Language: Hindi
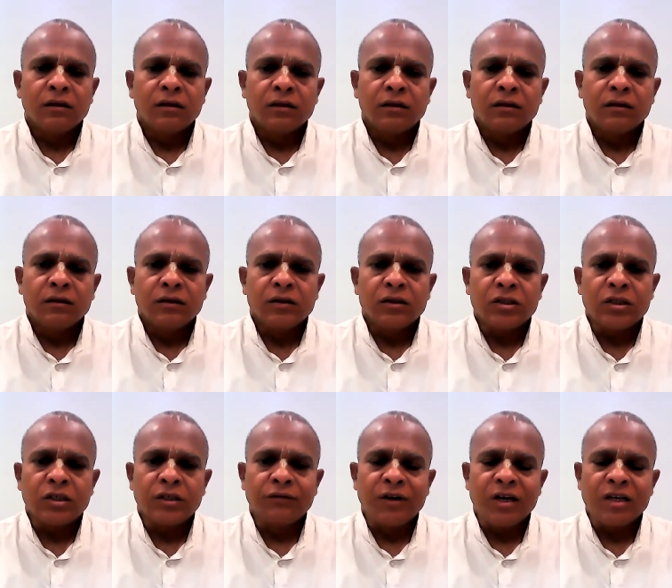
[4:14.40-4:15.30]
हाँ,
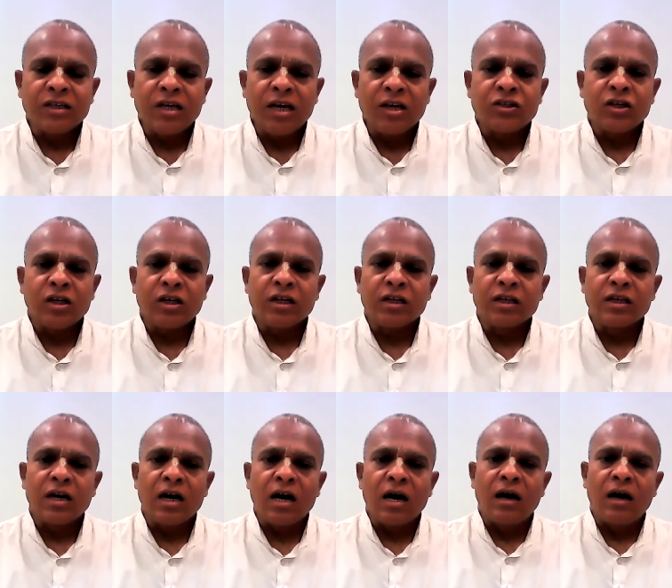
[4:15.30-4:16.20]
श्रीवास आचार्य
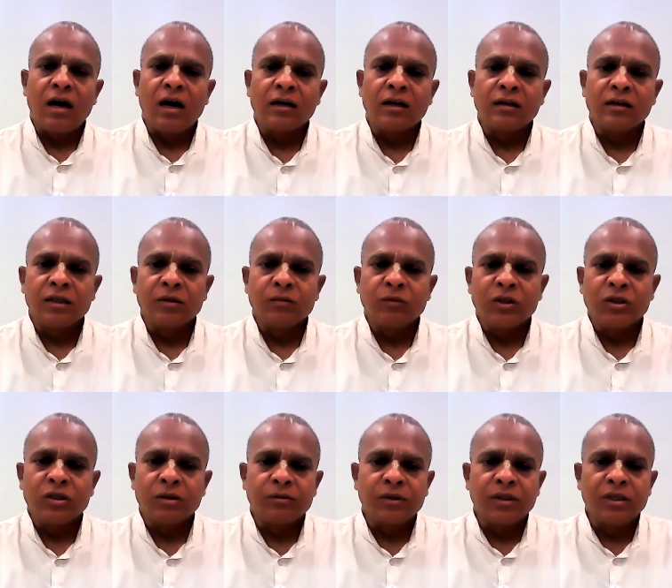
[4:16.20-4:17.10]
के आंगन
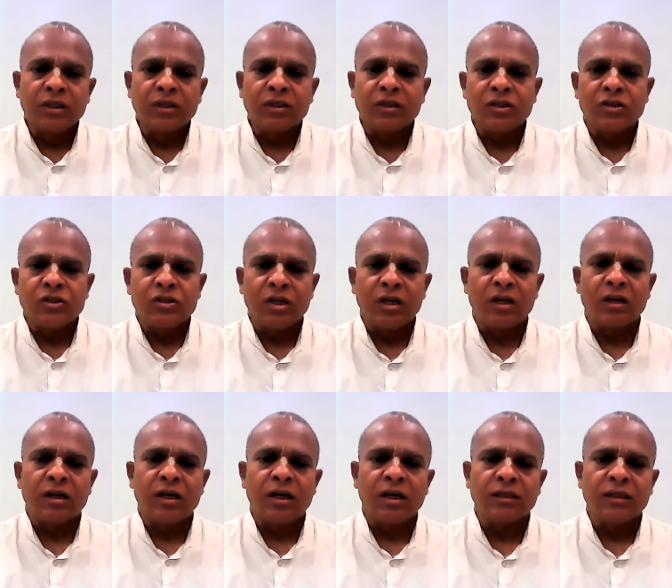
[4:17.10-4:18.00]
में जब कीर्तन
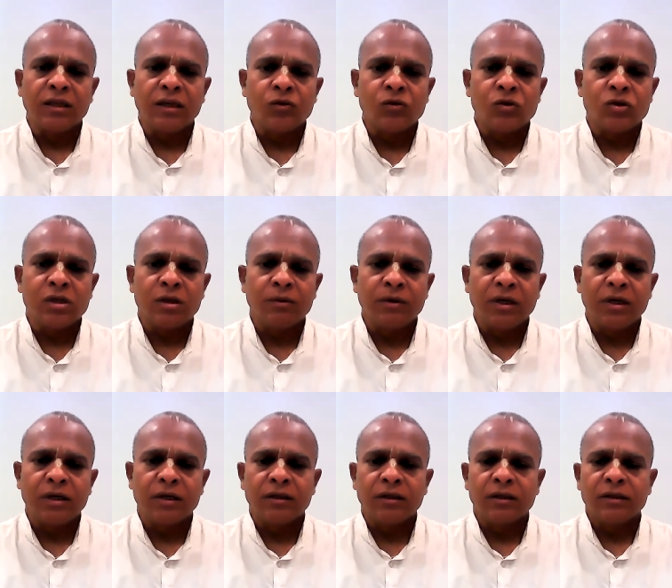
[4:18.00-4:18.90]
चल रहा था उस
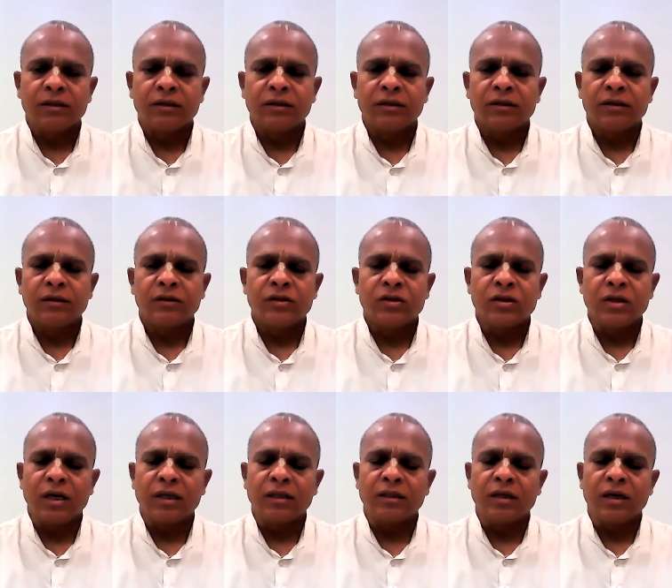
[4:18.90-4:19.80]
समय
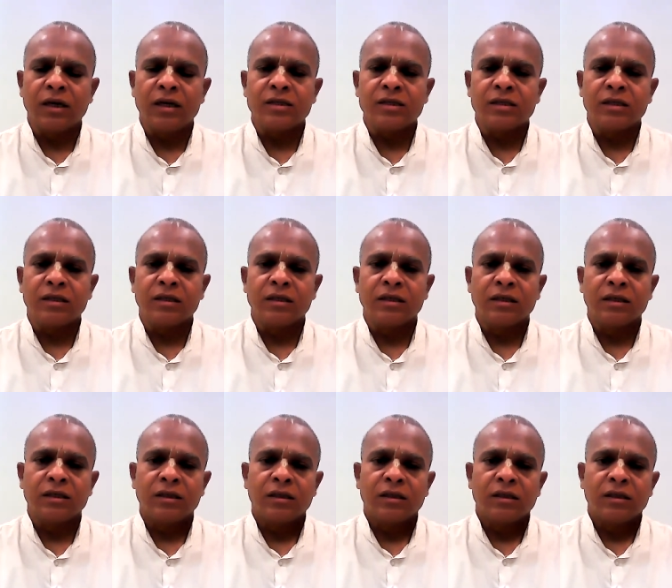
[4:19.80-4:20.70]
चांद काजी
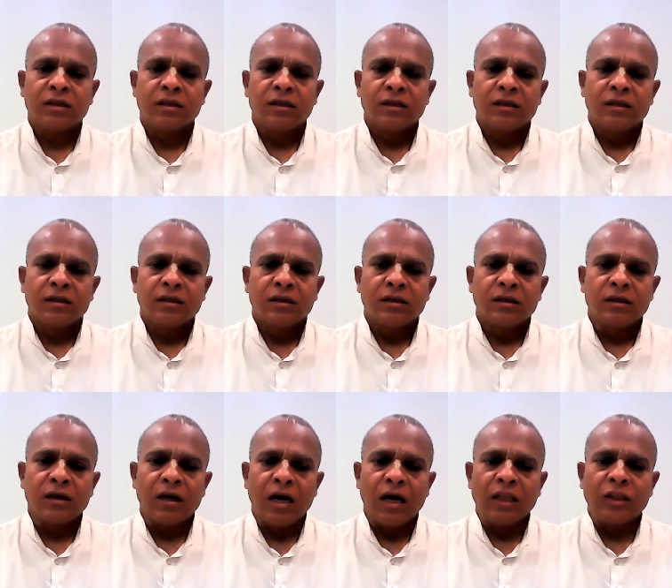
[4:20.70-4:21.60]

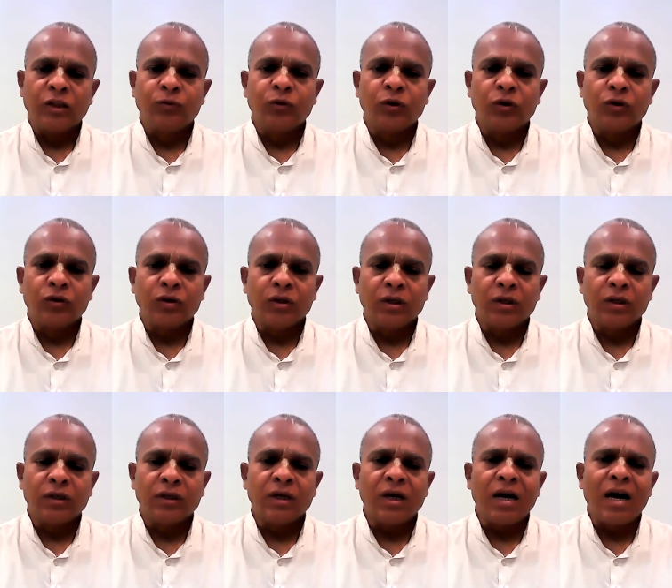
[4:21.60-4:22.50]
के आदमियों ने
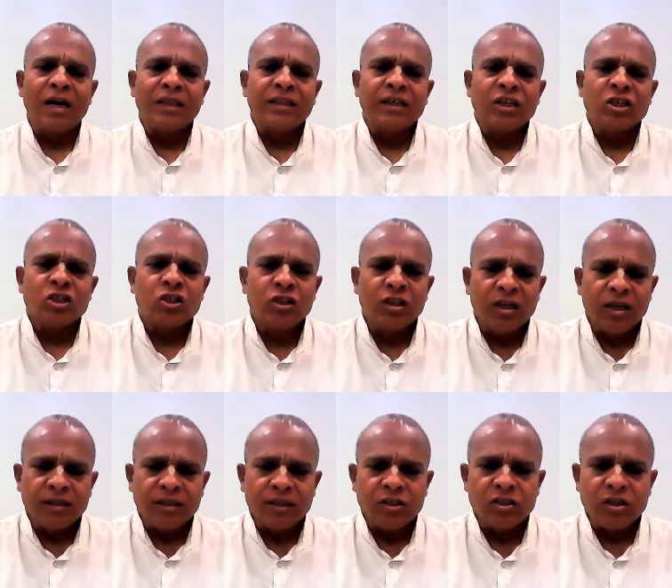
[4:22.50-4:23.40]
यह आदेश
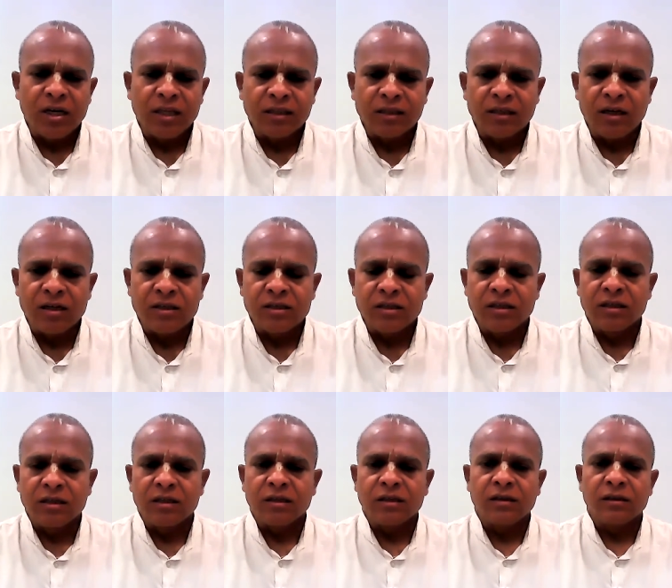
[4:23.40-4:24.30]
दिया था चांद काजी
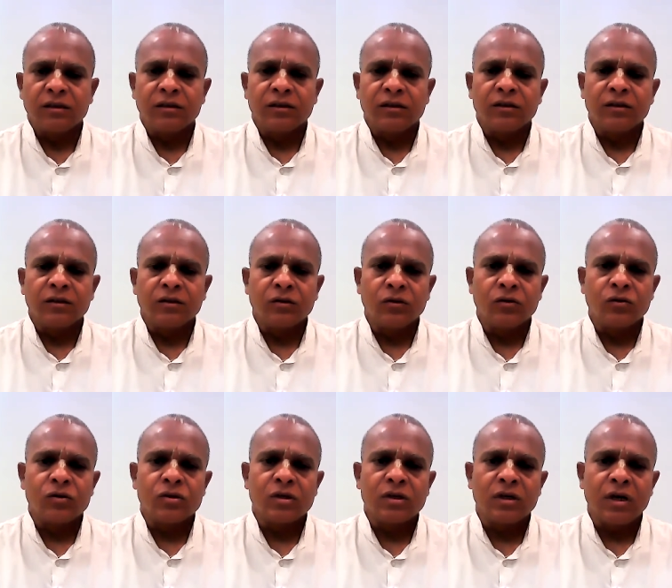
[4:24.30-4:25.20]
ने
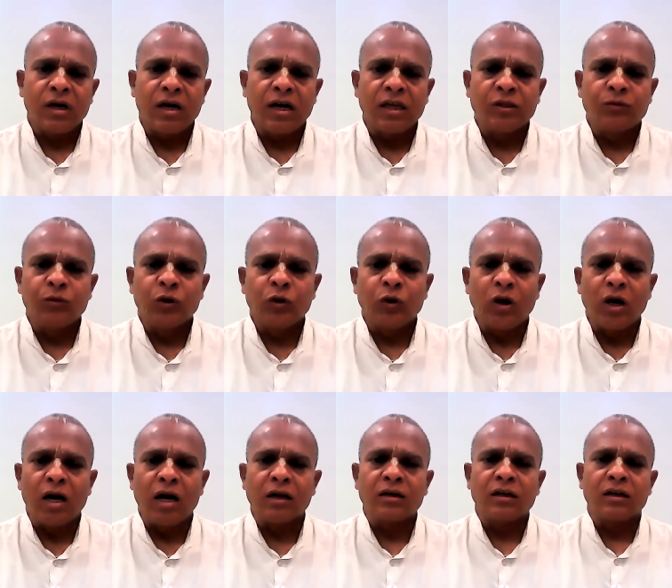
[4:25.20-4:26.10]
तो उसके आदमियों
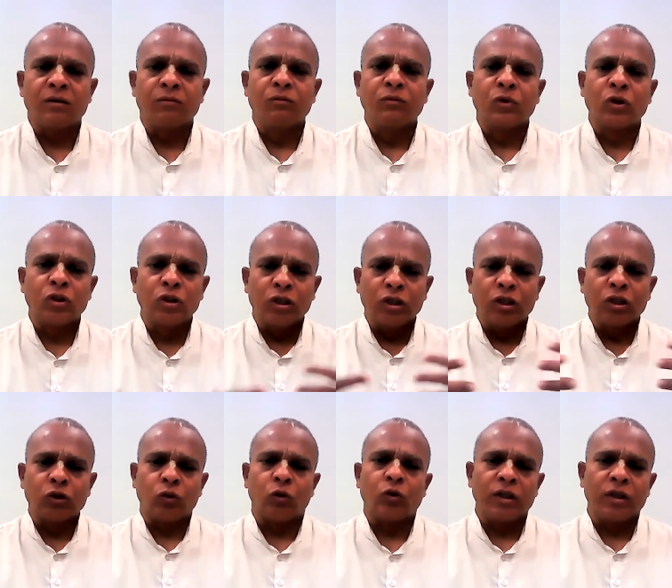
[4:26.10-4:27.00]
आकर
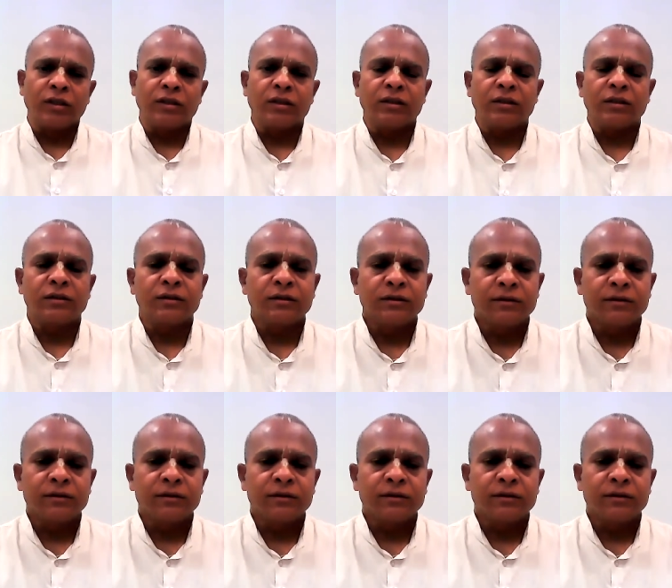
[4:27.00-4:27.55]
मृदंग तोड़े थे